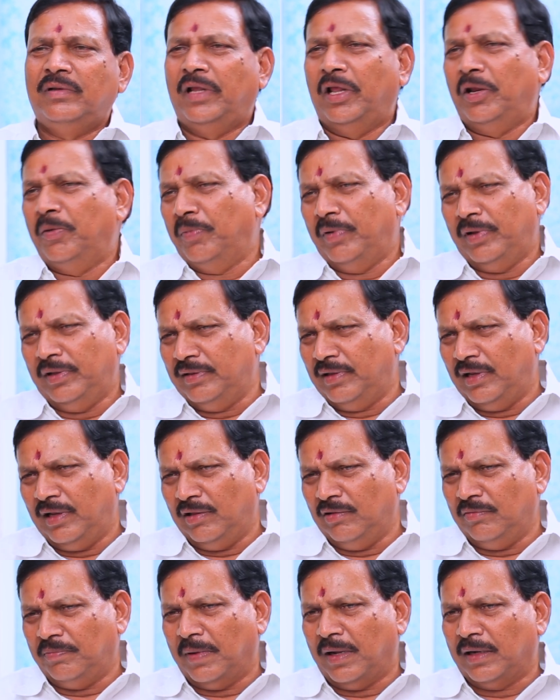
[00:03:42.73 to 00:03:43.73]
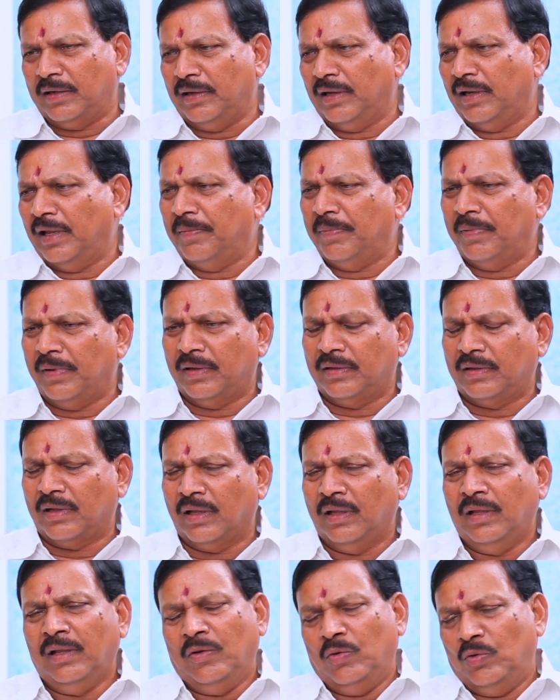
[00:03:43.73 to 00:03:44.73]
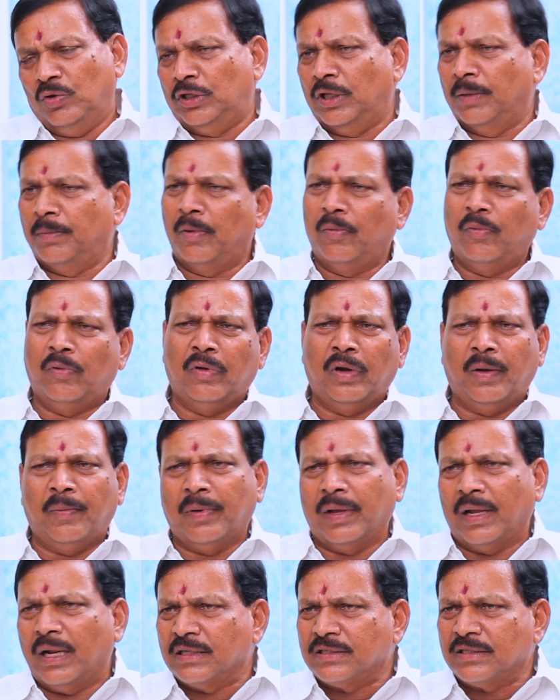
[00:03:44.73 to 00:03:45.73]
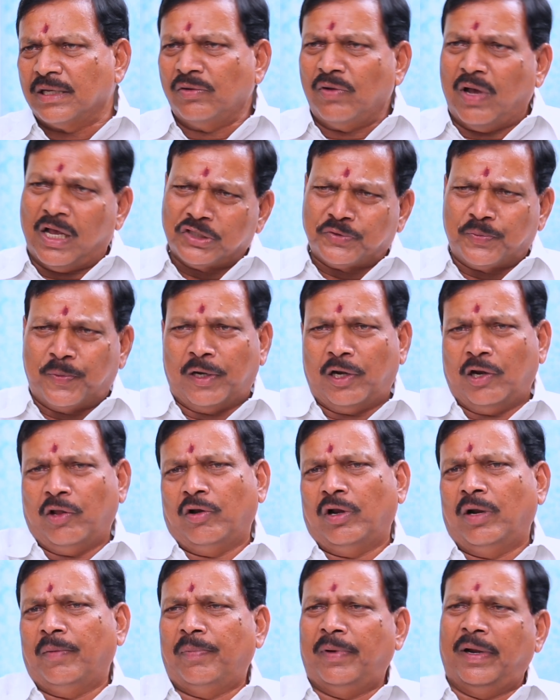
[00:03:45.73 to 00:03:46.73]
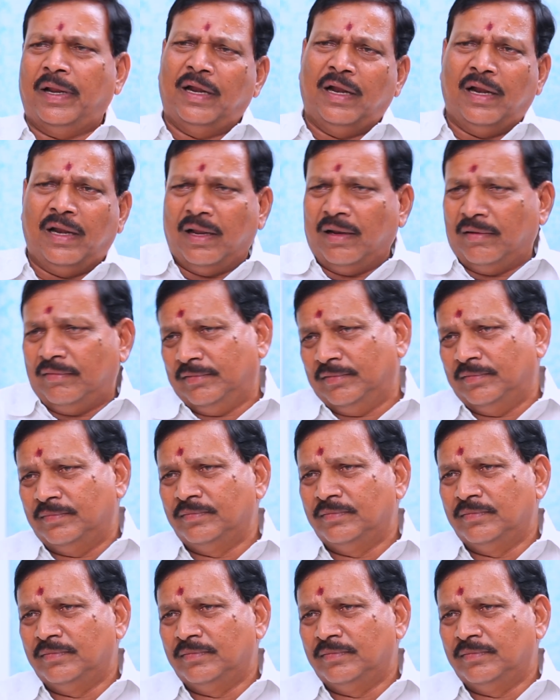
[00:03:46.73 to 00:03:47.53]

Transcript: నేను పోయింది లేదు పార్టీ అయిపోయినంత ఉద్యమంలో ఉన్నప్పుడు కలిశాను హాస్పిటల్లో ఉన్నప్పుడు నేను వెళ్ళాను